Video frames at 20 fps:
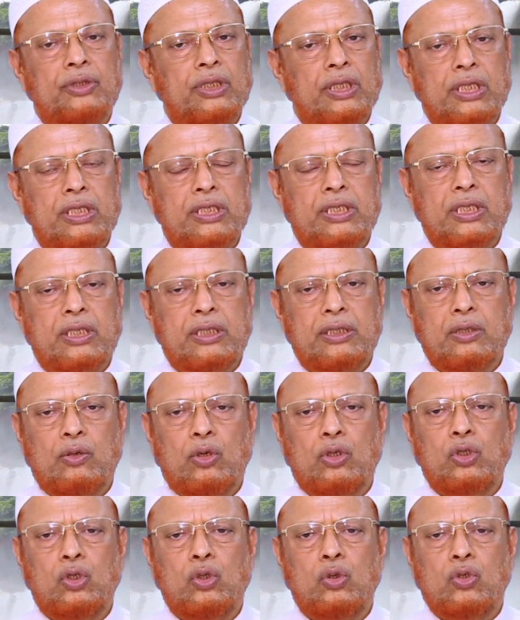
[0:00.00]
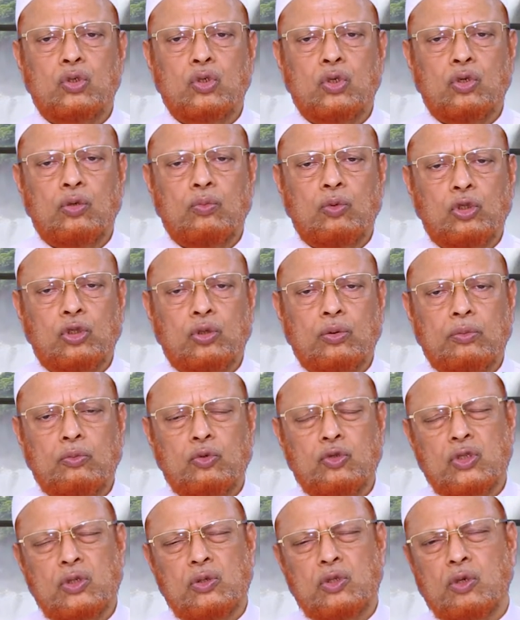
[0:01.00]
জেনেছেন যে অন্ধ অনুসরণ বর্তমান
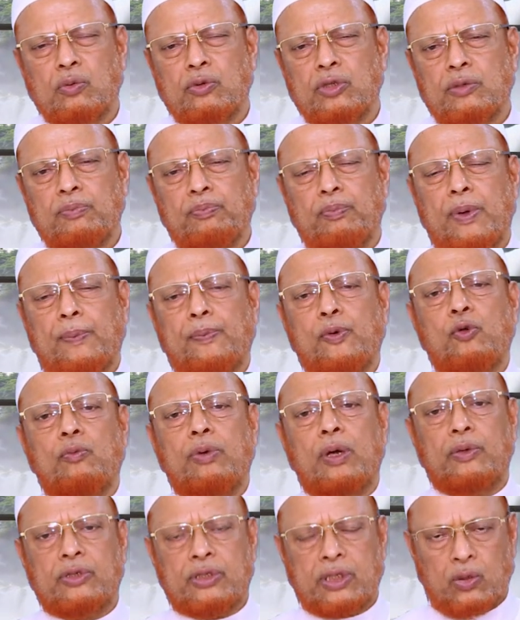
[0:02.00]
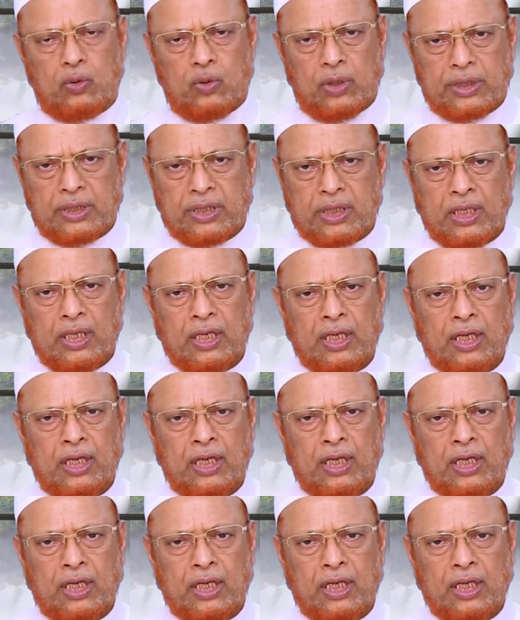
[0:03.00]
মুসলিম সমাজে ব্যাপকভাবে চালু আছে